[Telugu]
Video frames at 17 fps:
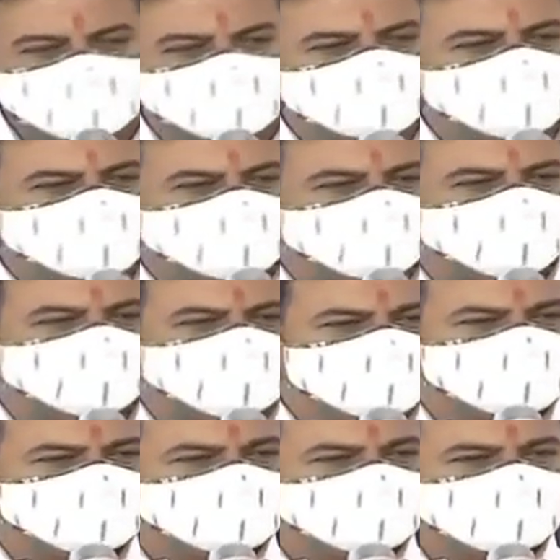కోరాను
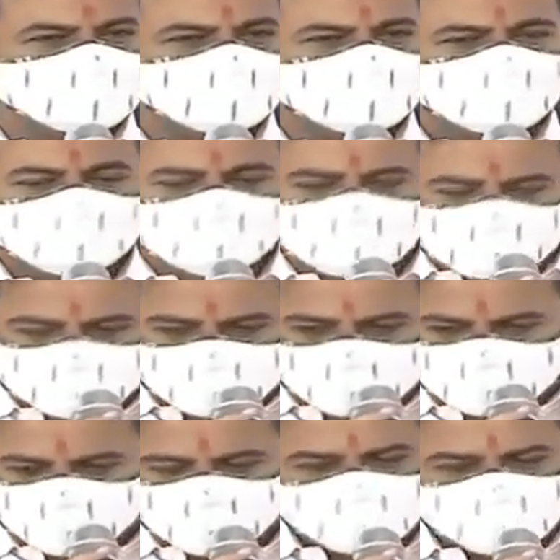ఇక్కడ
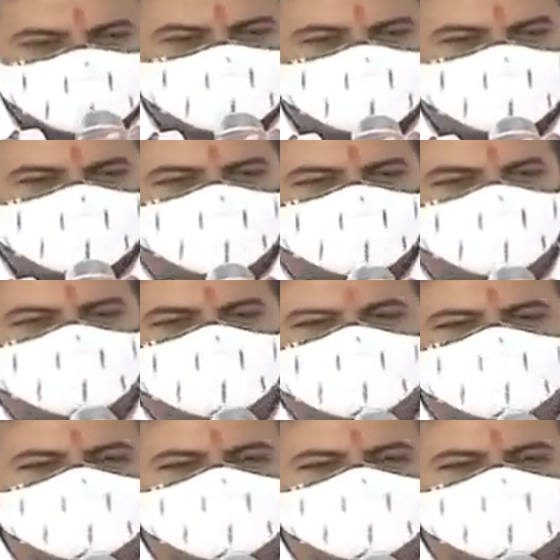పొరపాటును కూడా ఎక్కడ కూడా